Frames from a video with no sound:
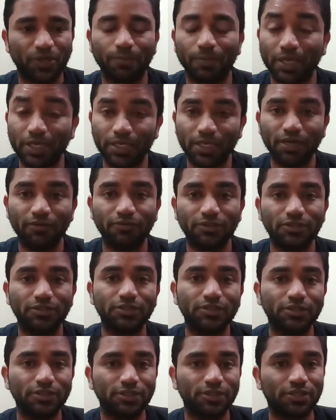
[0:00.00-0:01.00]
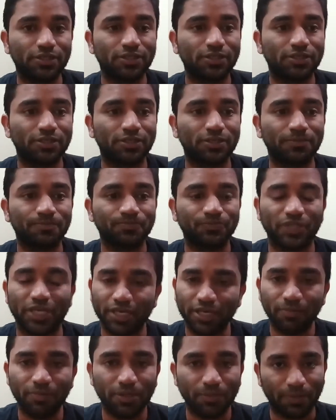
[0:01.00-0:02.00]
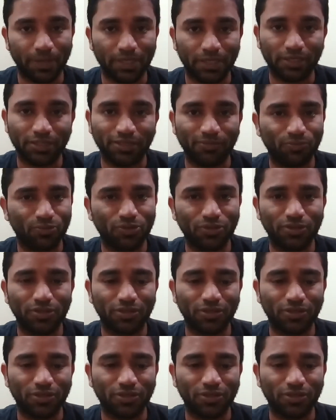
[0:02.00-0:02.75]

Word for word: மெயினாக um, வந்து uh, நிறைய பேர் பண்ணுற தப்பு